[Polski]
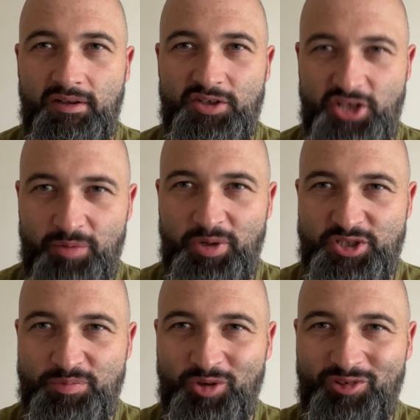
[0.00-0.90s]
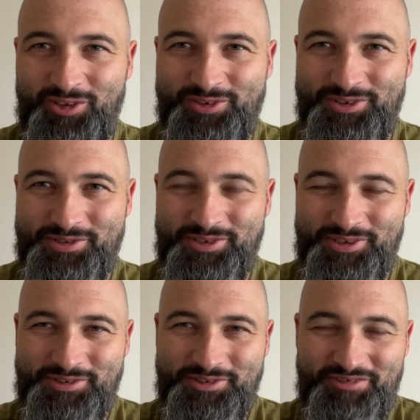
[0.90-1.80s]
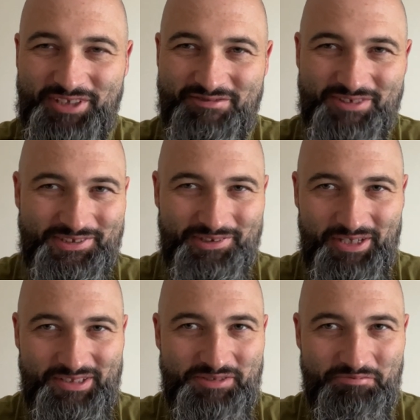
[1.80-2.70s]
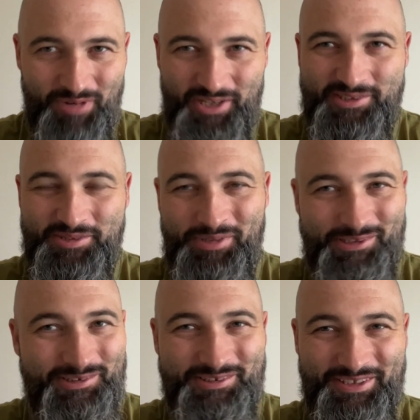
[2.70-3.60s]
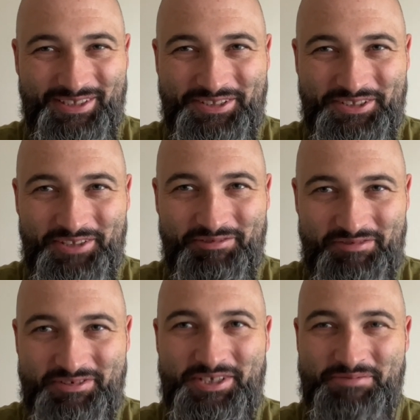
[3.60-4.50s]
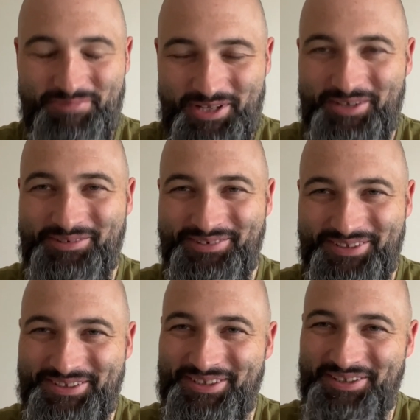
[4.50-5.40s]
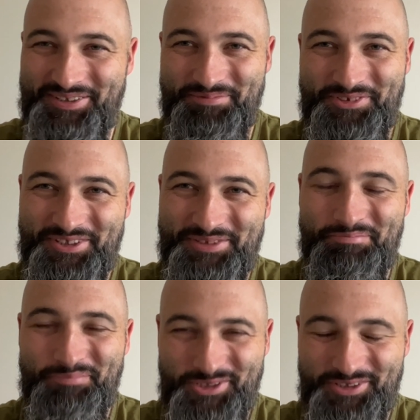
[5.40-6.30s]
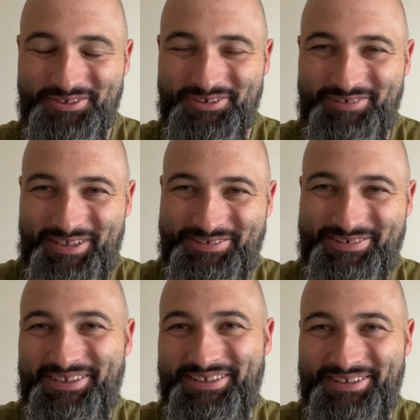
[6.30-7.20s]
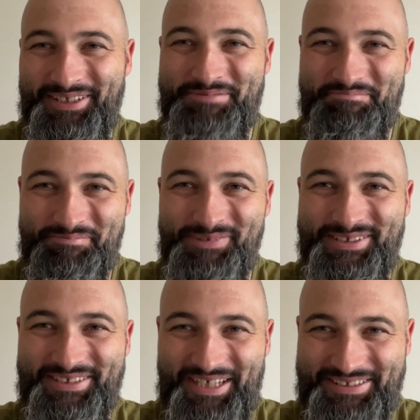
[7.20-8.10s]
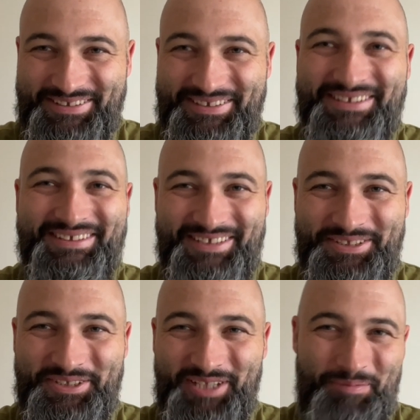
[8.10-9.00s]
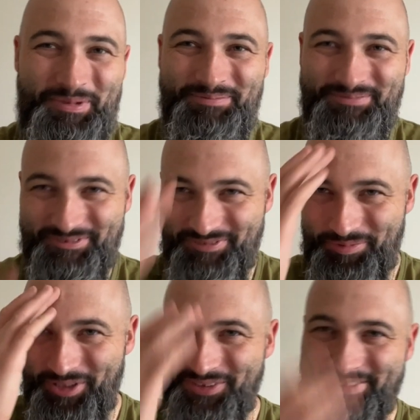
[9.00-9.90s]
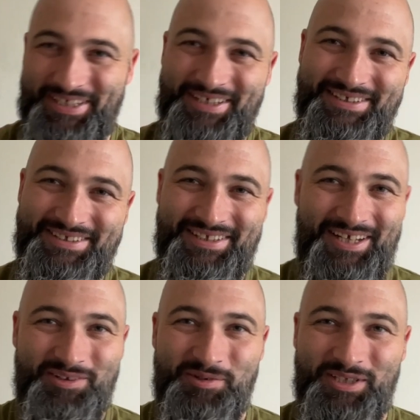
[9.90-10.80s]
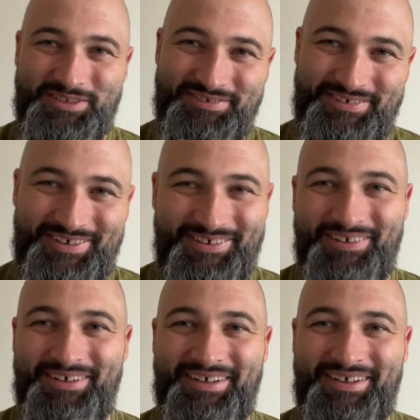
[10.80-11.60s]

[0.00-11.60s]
Niech będzie pochwalony Jezus Chrystus. Witam Was, kochani, bardzo, bardzo serdecznie we wstępniaku niedzielnym, czyli przygotowaniu do naszej medytacji. Zaczynamy. W imię Ojca i Syna i Ducha Świętego.